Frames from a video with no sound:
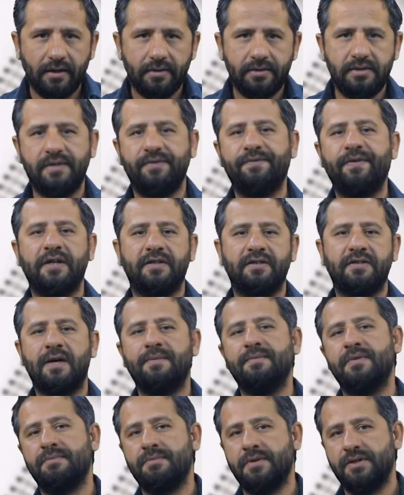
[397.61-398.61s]
sıfat
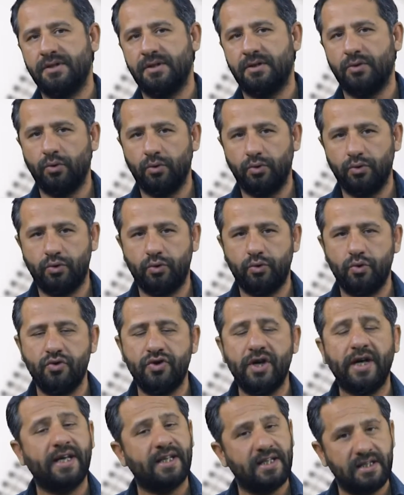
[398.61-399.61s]
tamlamasını
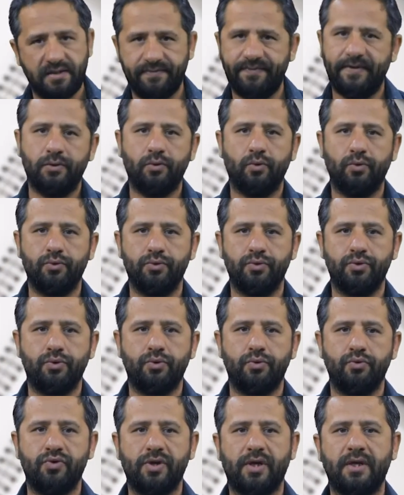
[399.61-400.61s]
oluşturacak ya da sıfatı
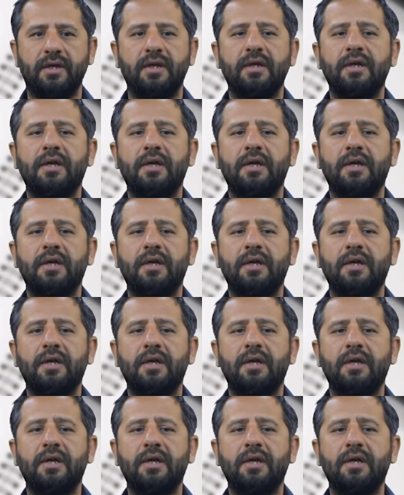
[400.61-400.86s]
oluşturacak.